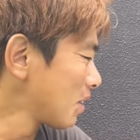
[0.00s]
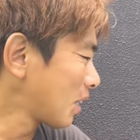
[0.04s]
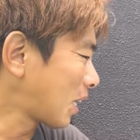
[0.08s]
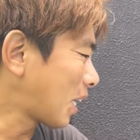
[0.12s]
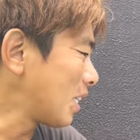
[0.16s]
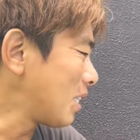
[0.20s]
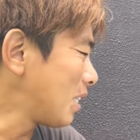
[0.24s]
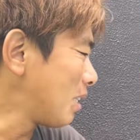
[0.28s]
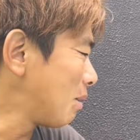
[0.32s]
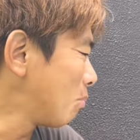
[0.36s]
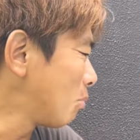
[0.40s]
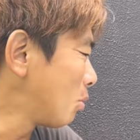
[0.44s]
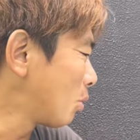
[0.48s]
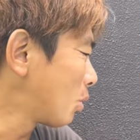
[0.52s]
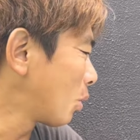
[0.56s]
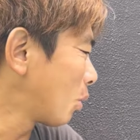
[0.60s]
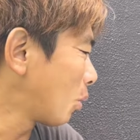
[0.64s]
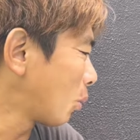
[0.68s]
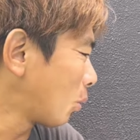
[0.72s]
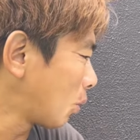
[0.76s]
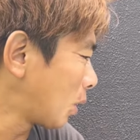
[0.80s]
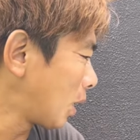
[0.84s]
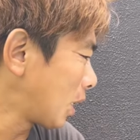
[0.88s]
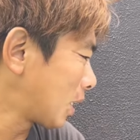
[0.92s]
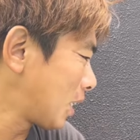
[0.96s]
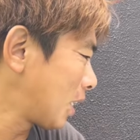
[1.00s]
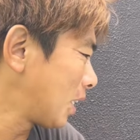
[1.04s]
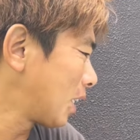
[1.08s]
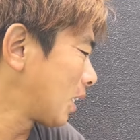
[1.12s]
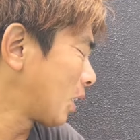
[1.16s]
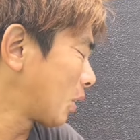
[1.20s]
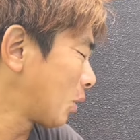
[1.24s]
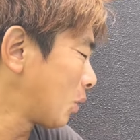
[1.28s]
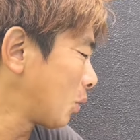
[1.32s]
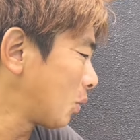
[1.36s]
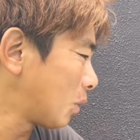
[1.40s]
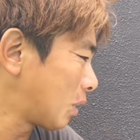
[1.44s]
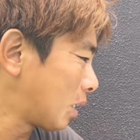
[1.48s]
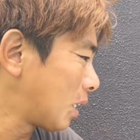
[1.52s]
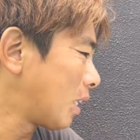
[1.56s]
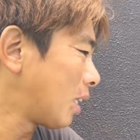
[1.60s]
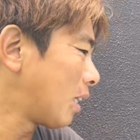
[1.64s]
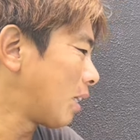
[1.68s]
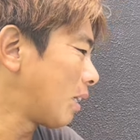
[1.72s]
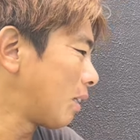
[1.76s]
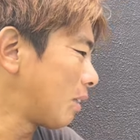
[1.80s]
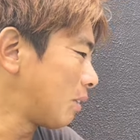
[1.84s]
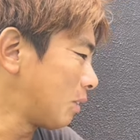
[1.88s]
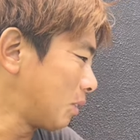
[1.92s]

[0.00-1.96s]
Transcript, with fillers: 堪忍袋の方が切れたというか、